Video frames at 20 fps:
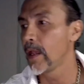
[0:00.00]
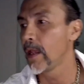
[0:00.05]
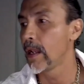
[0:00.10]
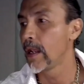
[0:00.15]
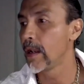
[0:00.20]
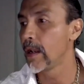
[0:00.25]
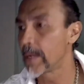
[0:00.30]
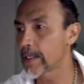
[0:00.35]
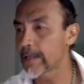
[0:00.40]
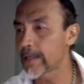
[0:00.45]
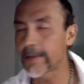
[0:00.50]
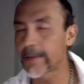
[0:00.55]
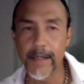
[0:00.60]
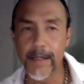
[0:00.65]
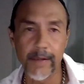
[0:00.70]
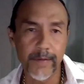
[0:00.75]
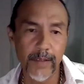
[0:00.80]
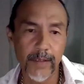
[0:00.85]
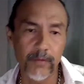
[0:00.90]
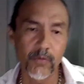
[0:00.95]
la Marcha
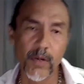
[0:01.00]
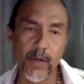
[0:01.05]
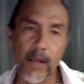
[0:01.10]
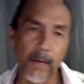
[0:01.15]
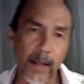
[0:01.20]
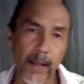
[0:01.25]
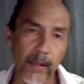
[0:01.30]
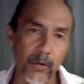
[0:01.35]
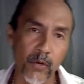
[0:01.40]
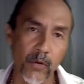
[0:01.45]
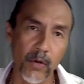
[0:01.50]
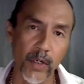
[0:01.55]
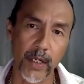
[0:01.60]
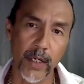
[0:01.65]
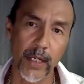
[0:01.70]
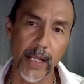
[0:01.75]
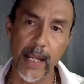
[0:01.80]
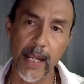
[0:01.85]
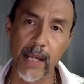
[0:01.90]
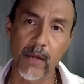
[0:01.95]
cineasta es un evento
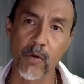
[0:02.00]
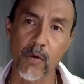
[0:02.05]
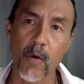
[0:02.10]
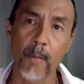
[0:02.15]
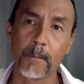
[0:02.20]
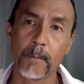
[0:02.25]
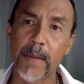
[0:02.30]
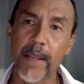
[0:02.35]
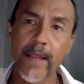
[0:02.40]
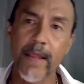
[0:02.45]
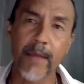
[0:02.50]
que no pide